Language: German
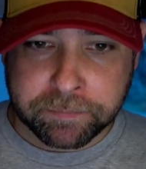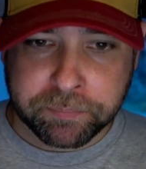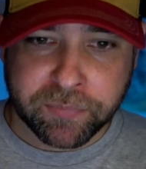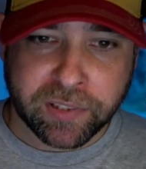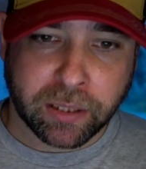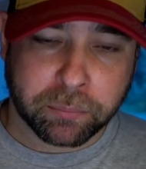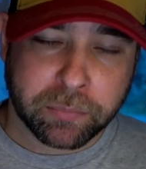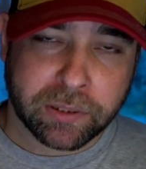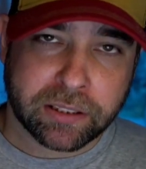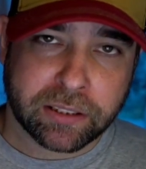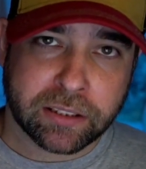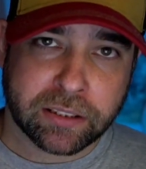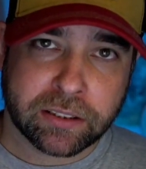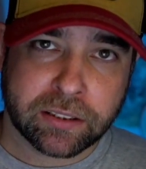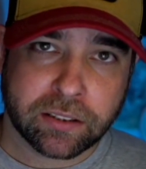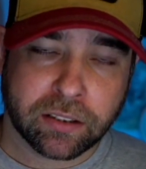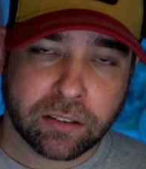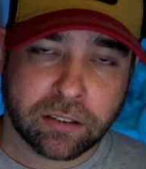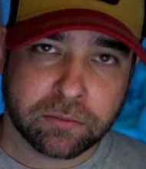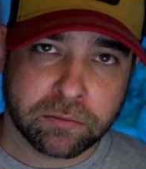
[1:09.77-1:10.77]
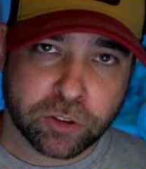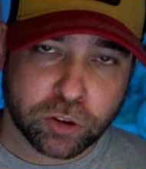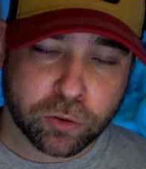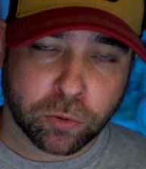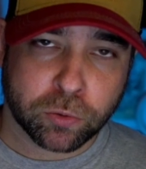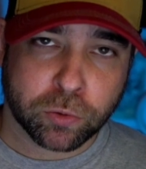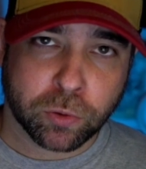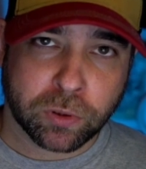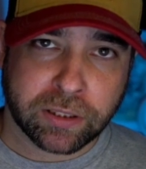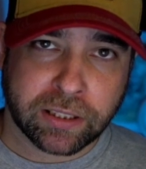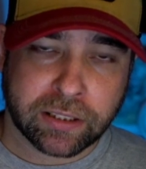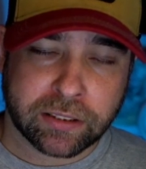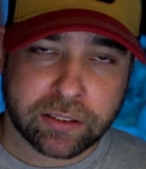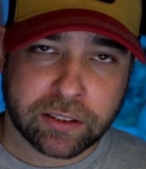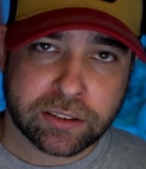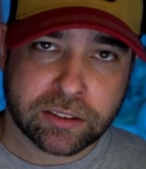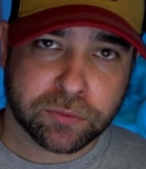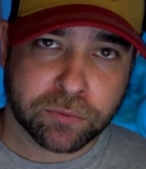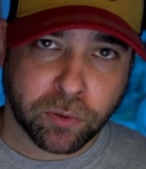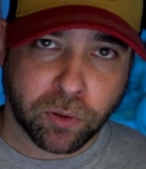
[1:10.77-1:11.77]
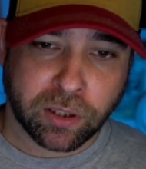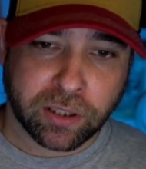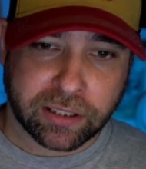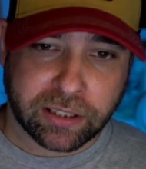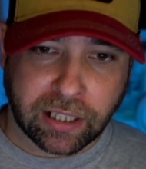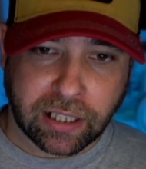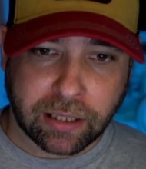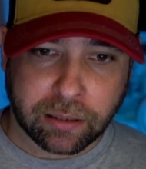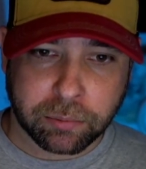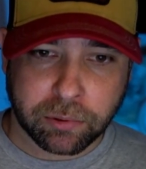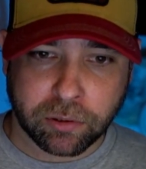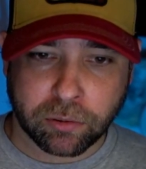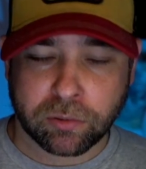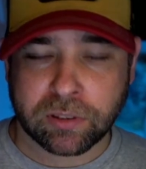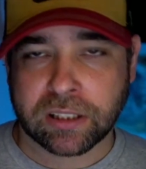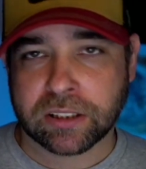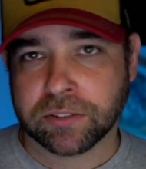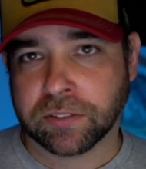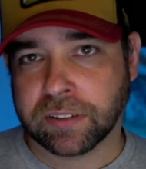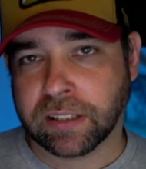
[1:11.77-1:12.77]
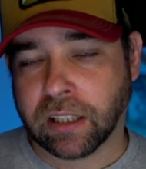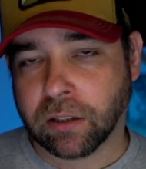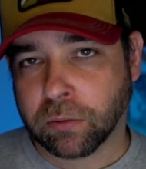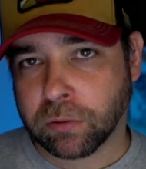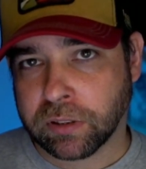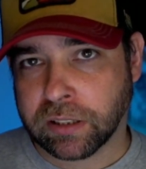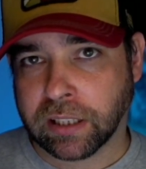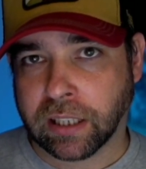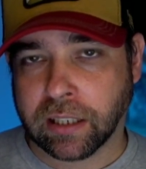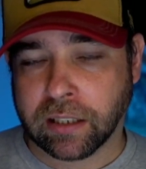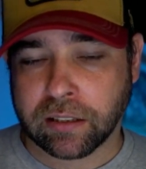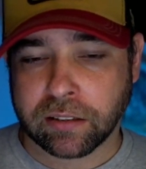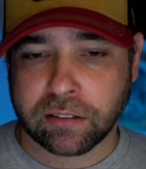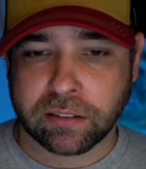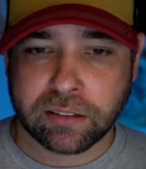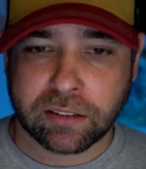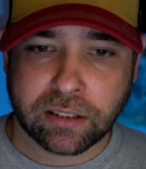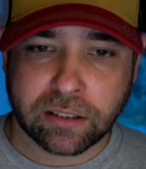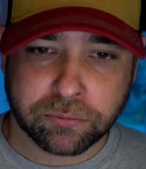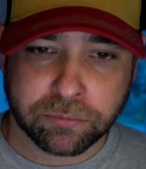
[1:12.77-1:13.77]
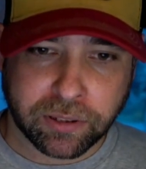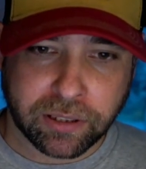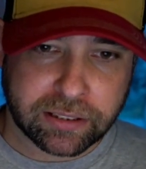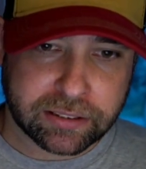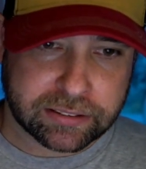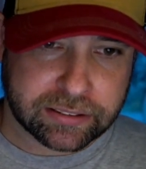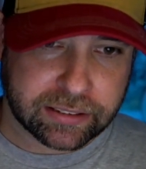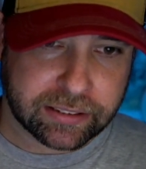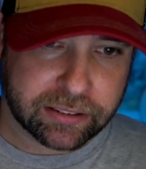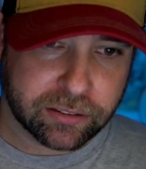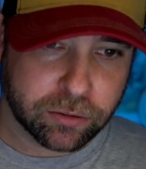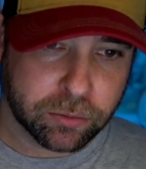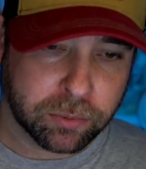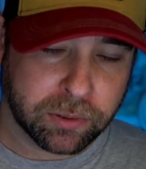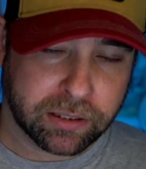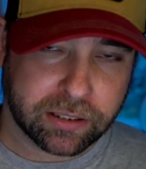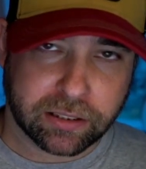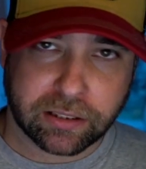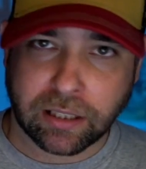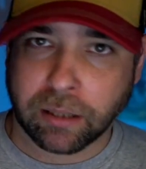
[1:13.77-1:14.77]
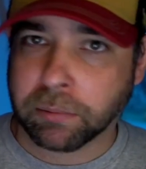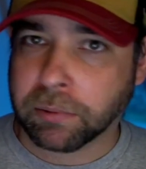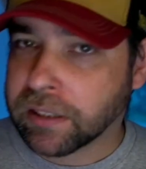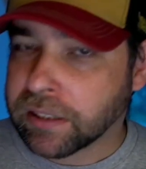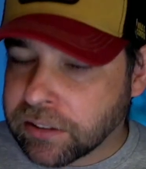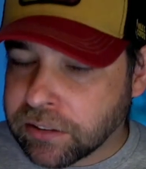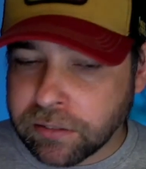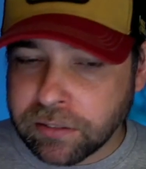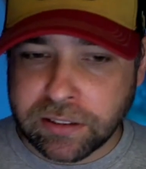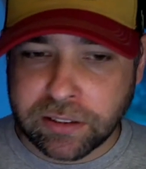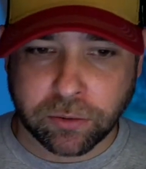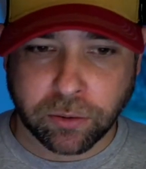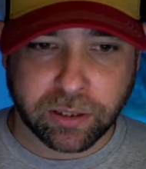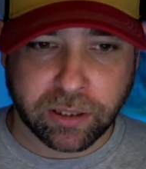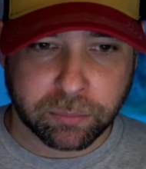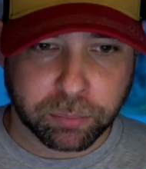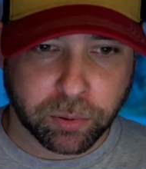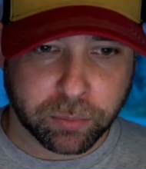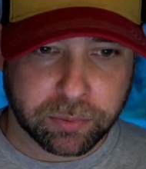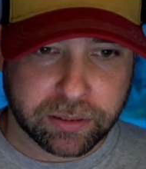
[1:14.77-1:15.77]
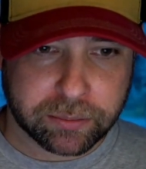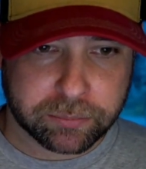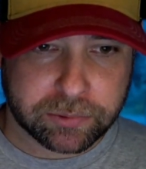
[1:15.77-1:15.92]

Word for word: damit ich ein strukturiertes Vorgehen habe und das wird nach und nach in freies Reden übergehen. Aber das soll nicht euer Problem.